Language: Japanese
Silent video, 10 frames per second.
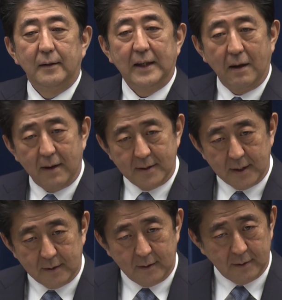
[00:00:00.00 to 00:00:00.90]
談話
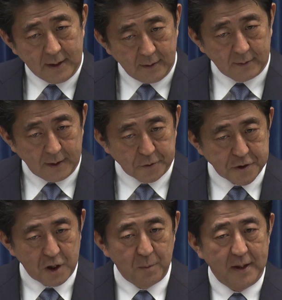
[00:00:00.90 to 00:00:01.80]
全体とし
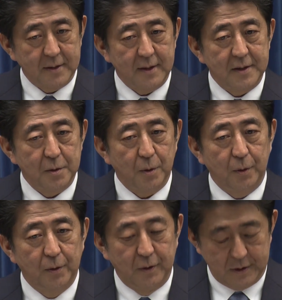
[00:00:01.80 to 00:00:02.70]
てのメッセージを
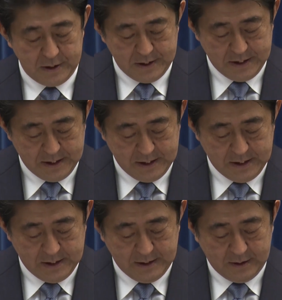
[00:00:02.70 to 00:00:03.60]

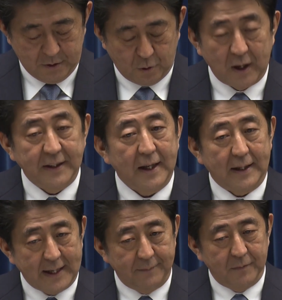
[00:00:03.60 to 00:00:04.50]
ご覧いただき
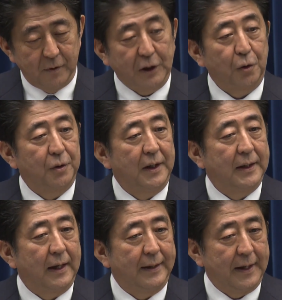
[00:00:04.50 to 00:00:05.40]
たい、受け取ってい
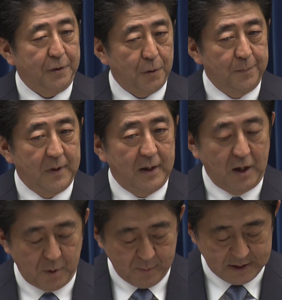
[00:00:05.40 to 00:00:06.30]
ただきたいと
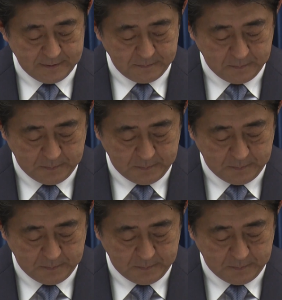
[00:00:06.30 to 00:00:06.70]
思います。